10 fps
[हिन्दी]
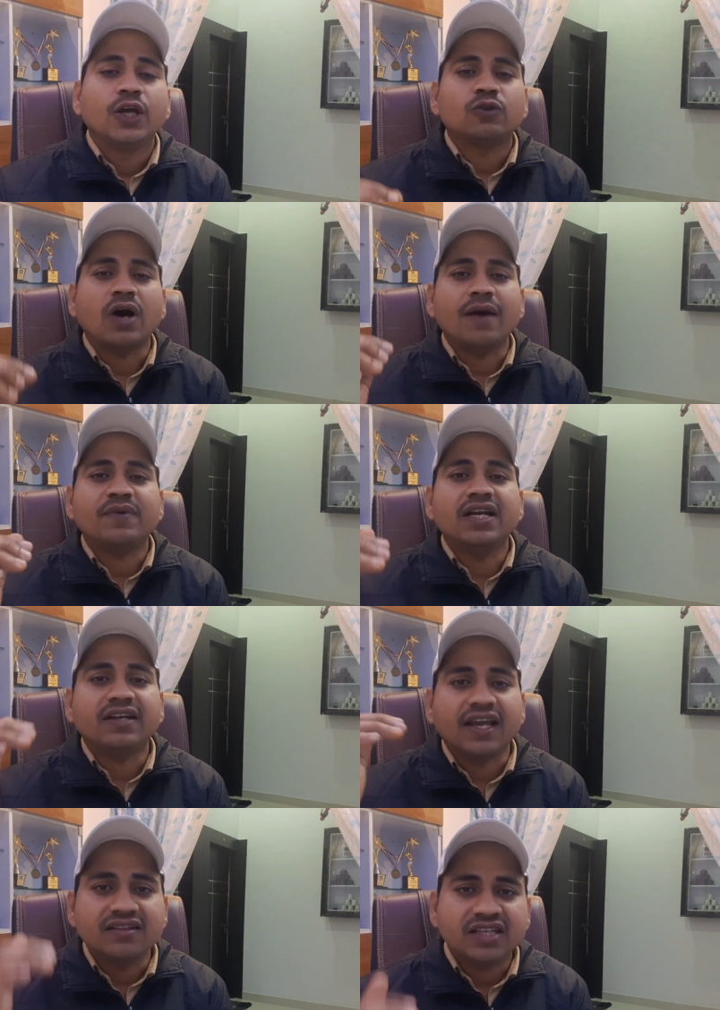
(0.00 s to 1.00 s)
तो आपकी
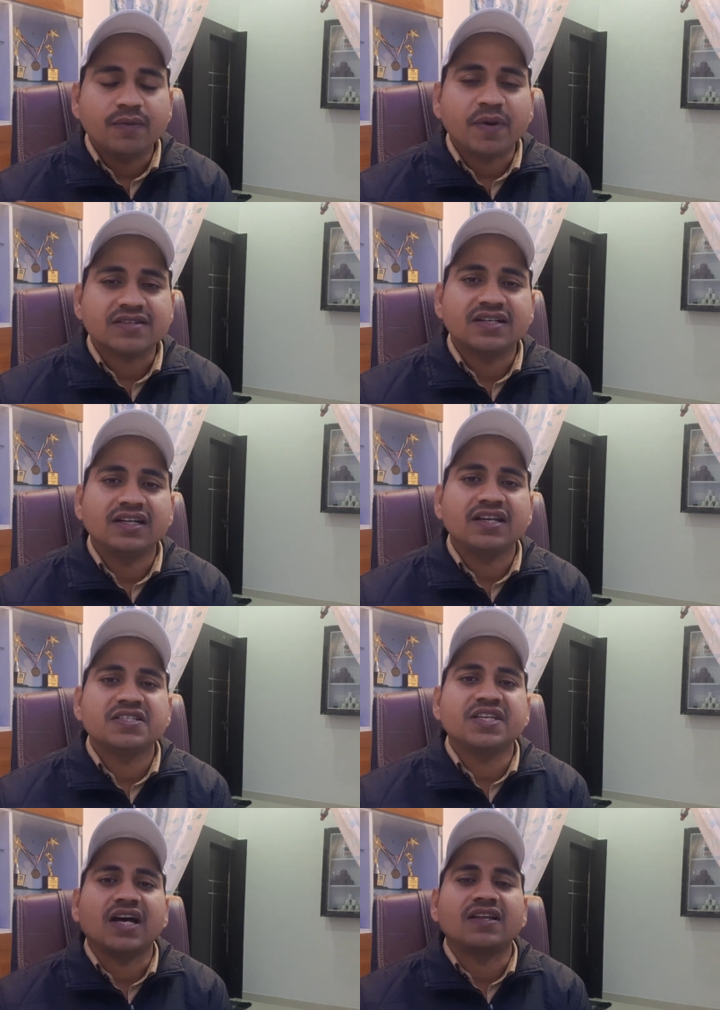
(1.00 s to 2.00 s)
टेंथ की परसेंटेज
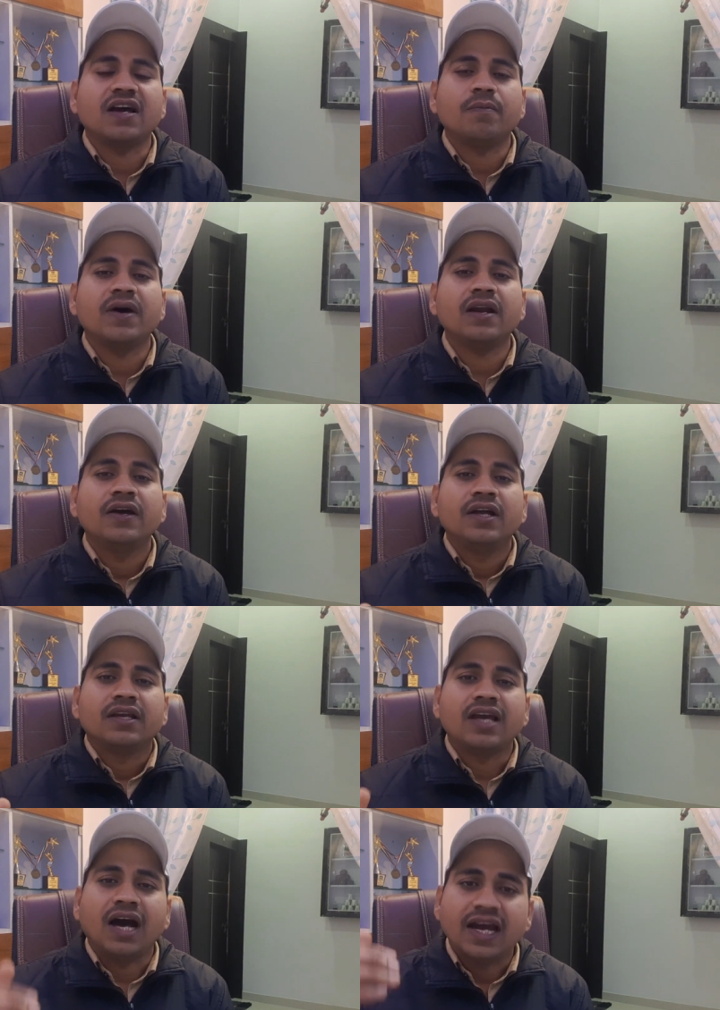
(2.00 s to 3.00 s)
के आधार पर
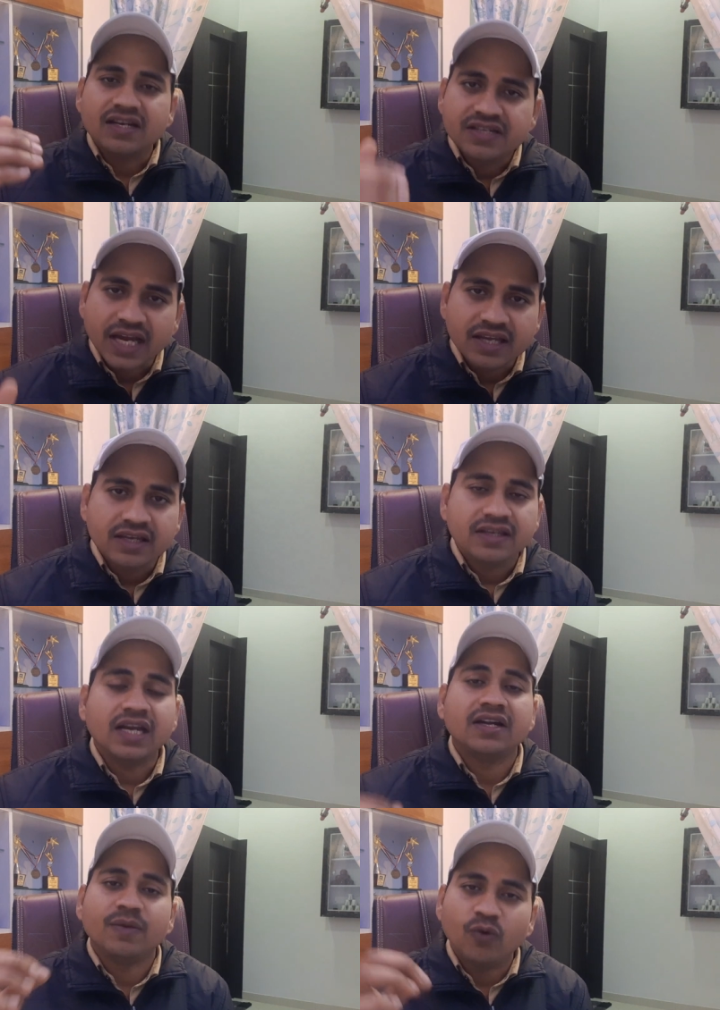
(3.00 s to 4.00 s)
या आईटीआई या
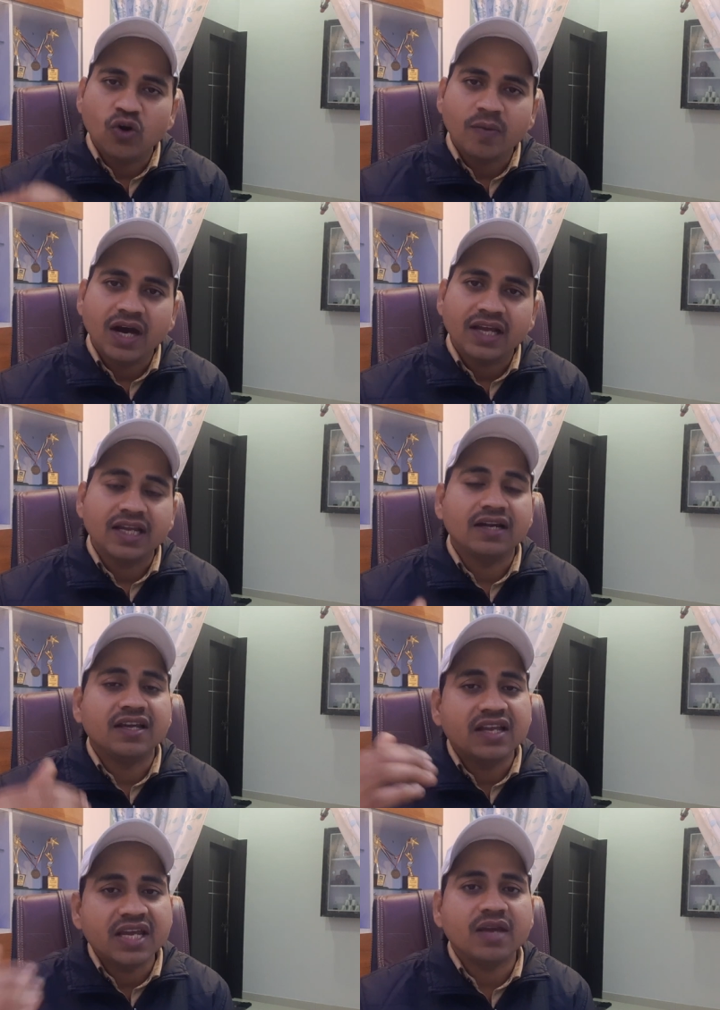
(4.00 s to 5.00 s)
डिप्लोमा या
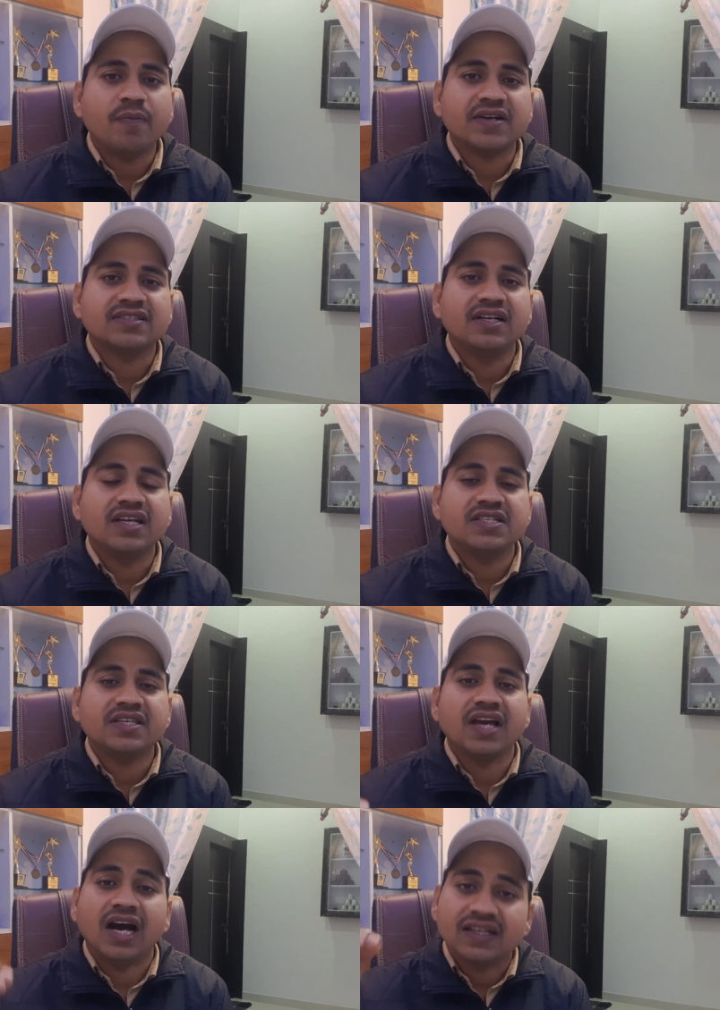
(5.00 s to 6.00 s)
डिग्री की परसेंटेज
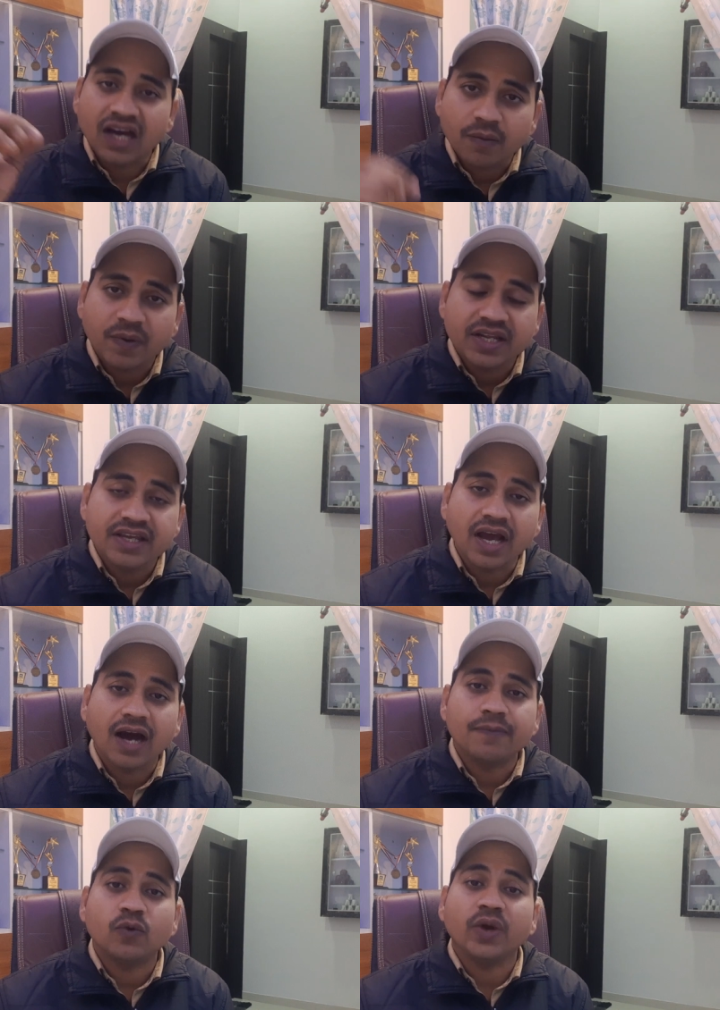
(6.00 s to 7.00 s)
के आधार पर ही
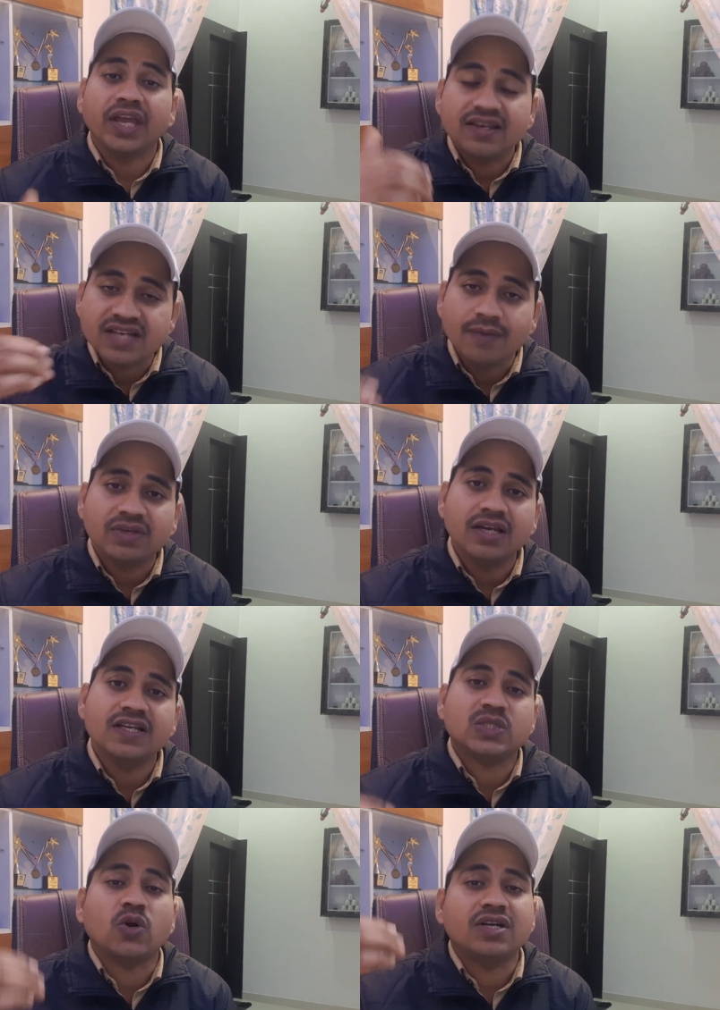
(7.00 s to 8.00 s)
आपको एग्जाम के
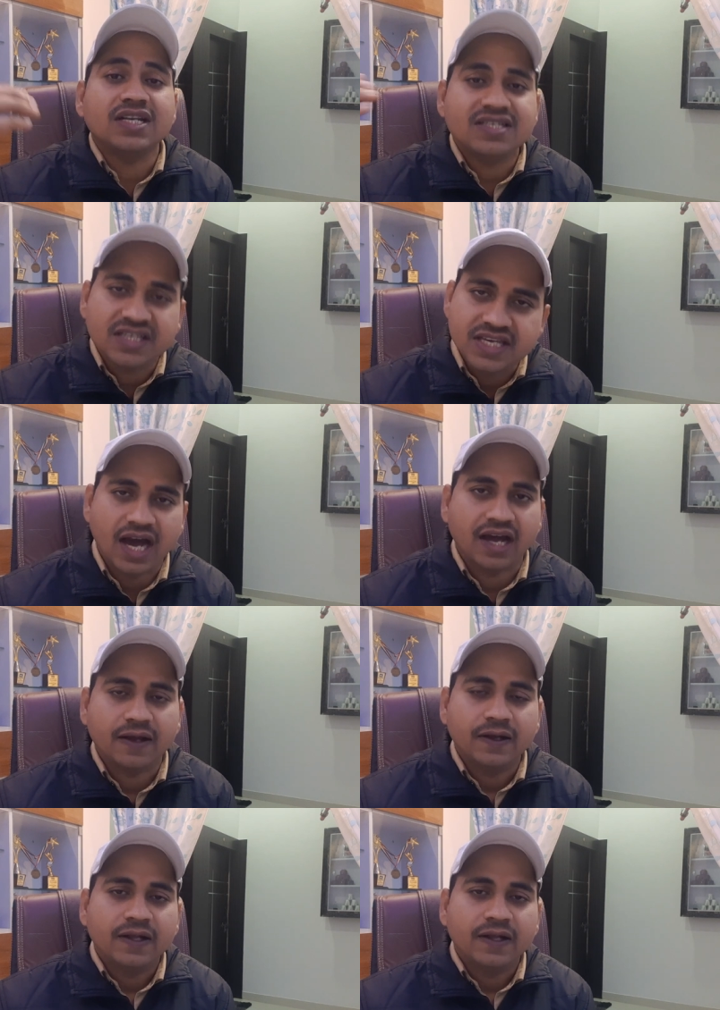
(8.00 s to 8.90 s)
लिए शॉर्टलिस्ट किया है